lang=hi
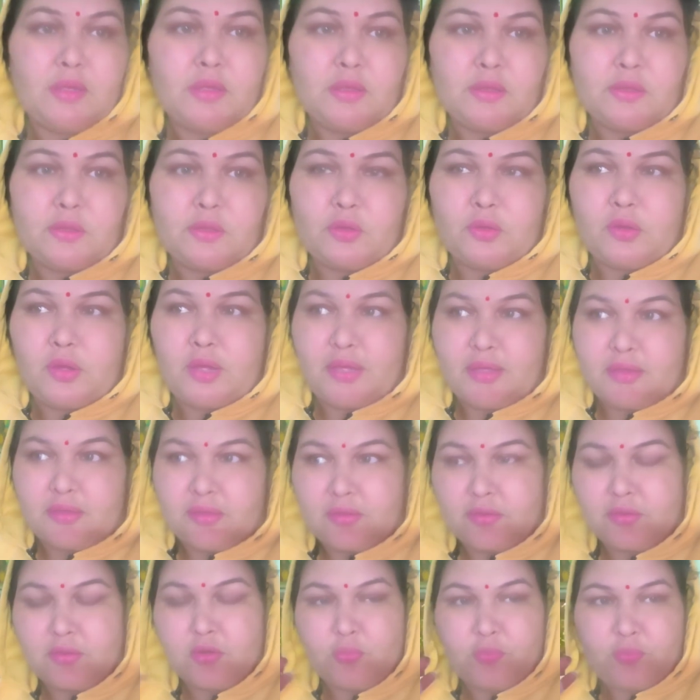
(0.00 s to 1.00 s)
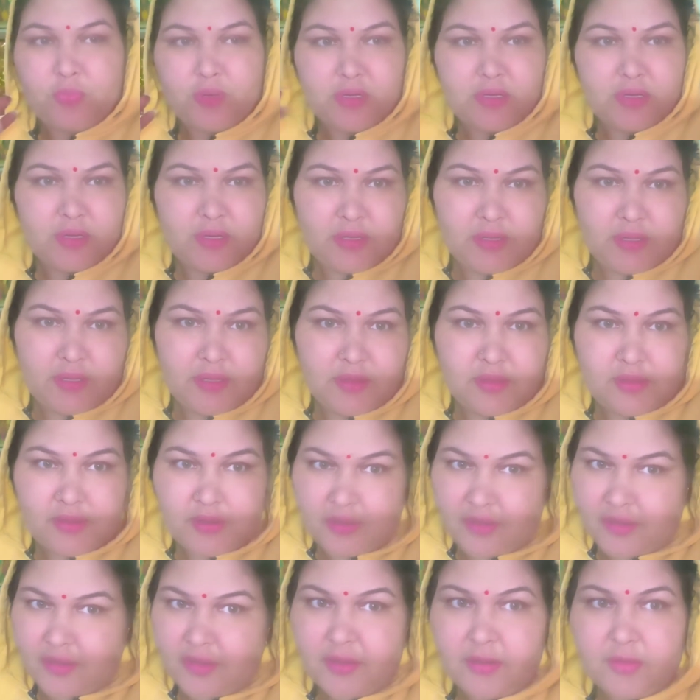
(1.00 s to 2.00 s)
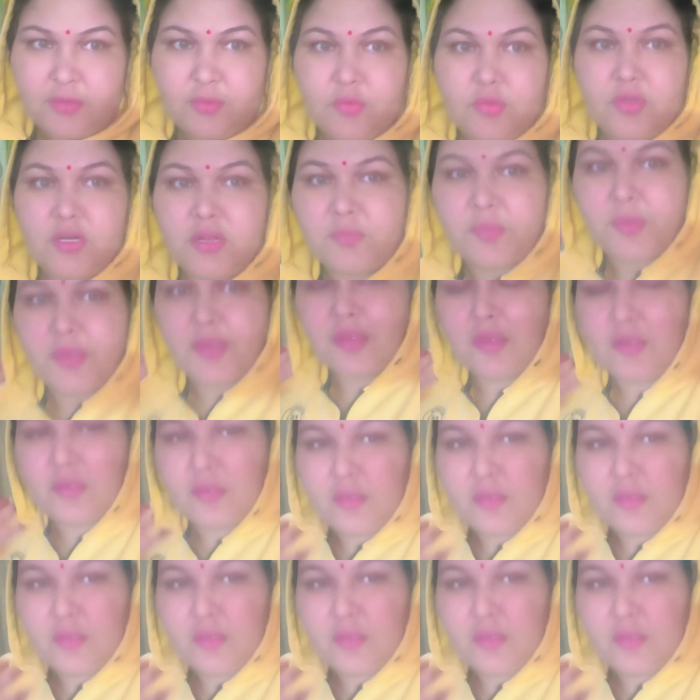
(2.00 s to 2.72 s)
तो गाई सोमवीर जी चले गए ड्यूटी पे